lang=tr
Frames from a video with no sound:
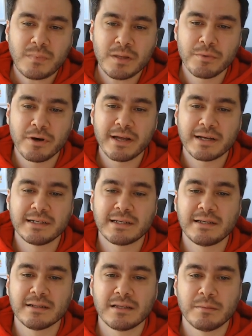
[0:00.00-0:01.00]
böyle
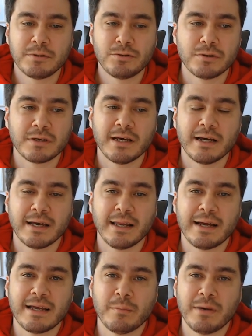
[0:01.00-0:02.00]
40 yılda bir Türkiye'ye gelen
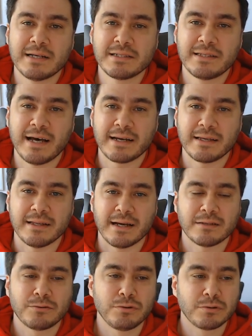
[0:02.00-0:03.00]
yabancı
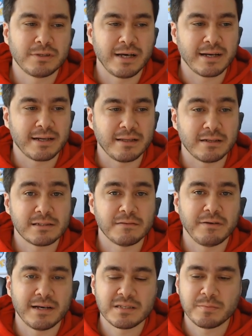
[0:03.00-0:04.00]
dergiler, Türk dergiler işte
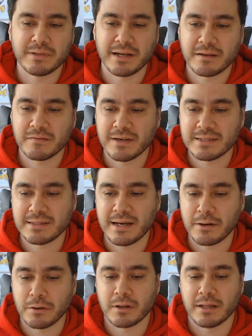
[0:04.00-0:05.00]
Fast Break
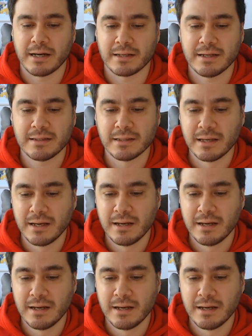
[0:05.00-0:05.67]
vesaire oralardan